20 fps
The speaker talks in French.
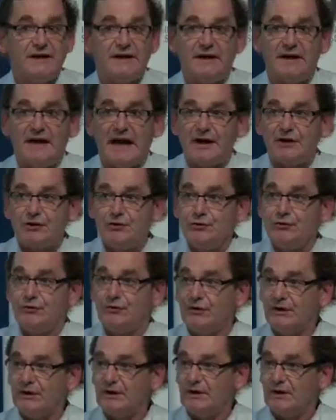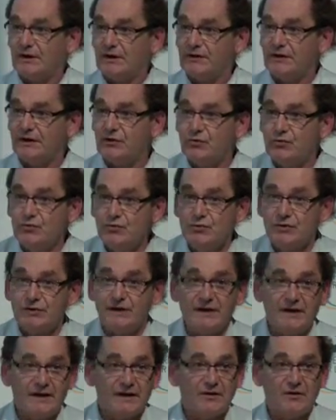et la chute des coûts
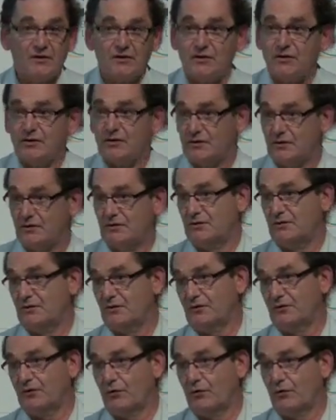des euh,